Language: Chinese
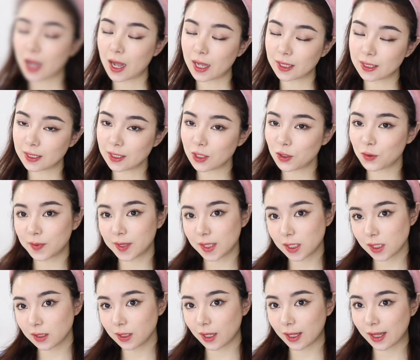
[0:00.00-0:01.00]
好的，那我们
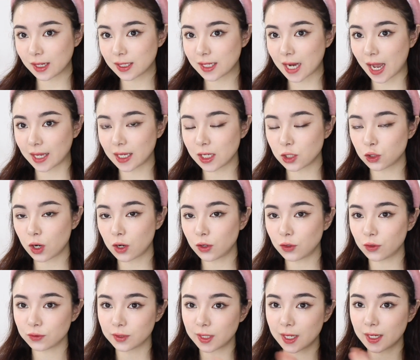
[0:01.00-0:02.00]
今天的茶艺妆
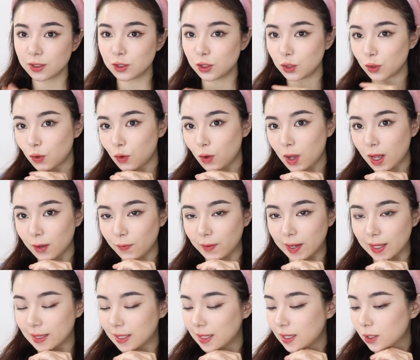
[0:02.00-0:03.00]
容呢就画
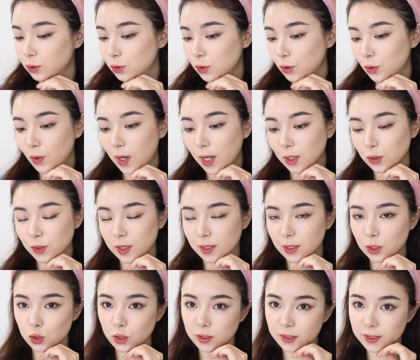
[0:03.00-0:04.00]
完了，最后画出来
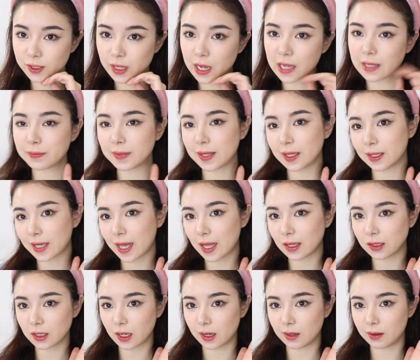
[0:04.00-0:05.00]
的妆像你也
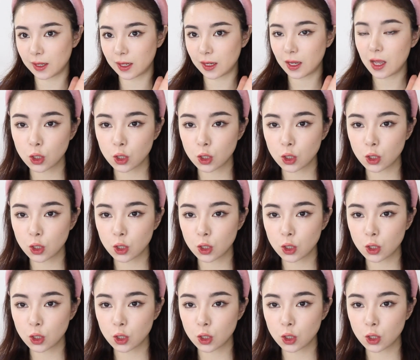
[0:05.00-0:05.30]
看到了。